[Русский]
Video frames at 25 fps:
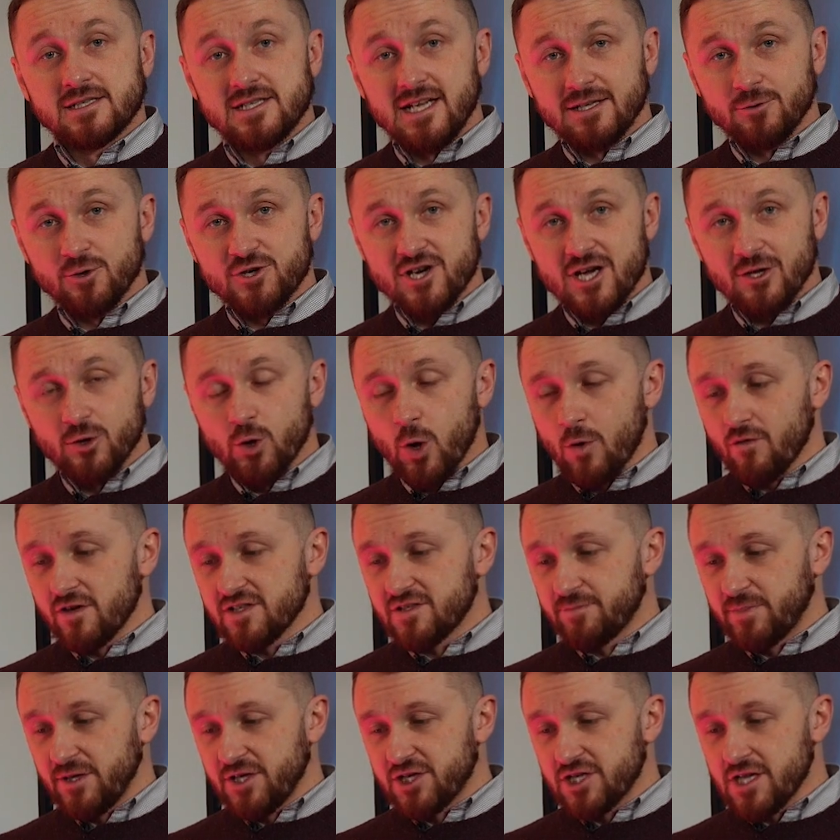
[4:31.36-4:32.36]
Следующая
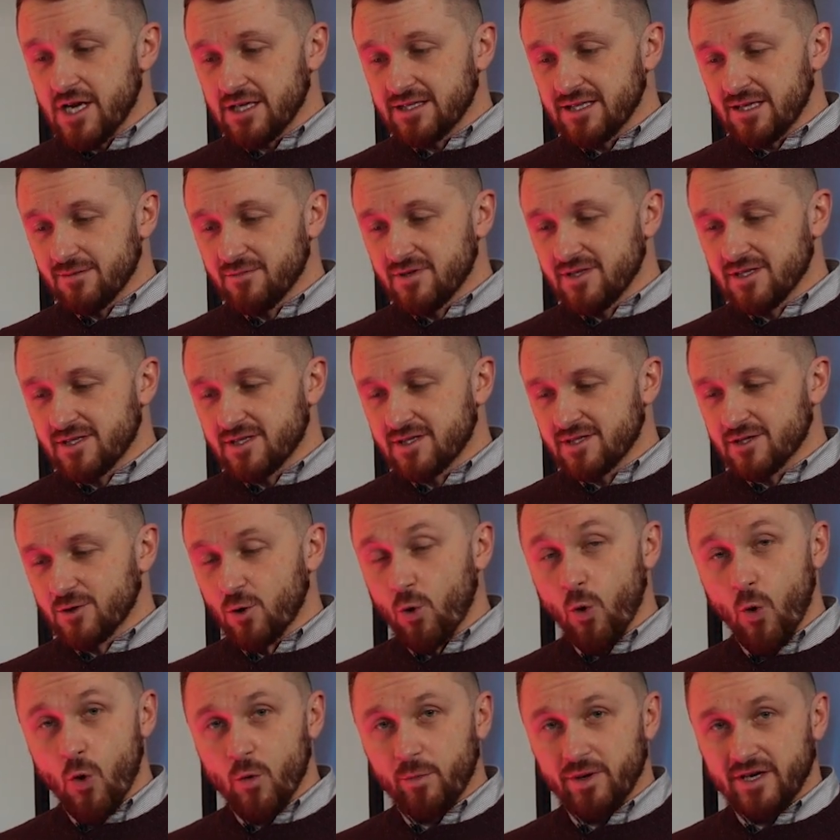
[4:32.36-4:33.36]
новость пришла к нам из
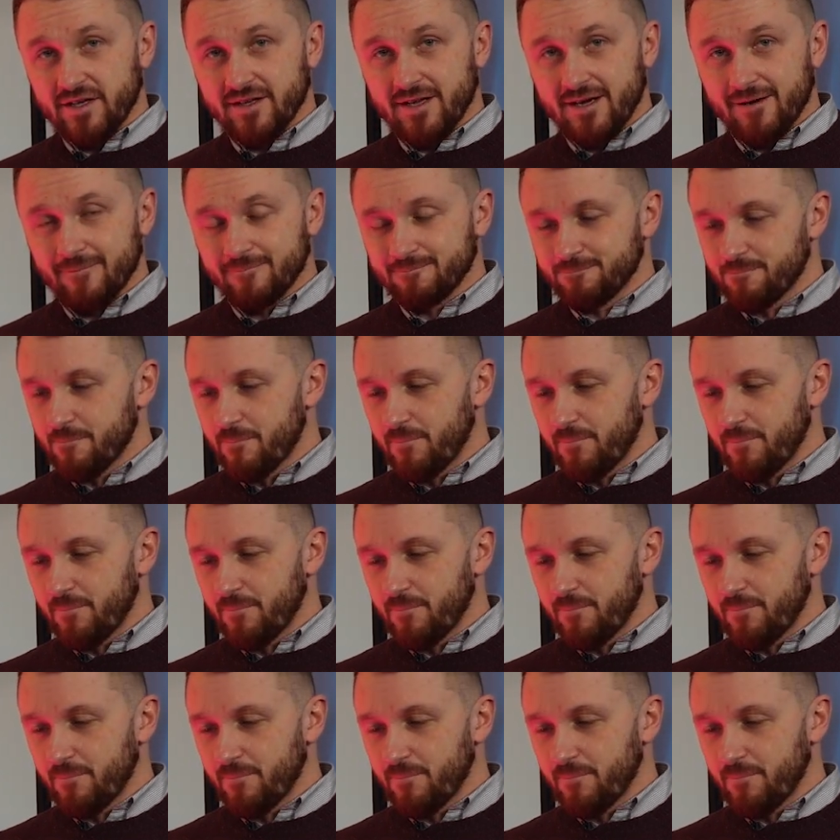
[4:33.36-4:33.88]
Кобрина.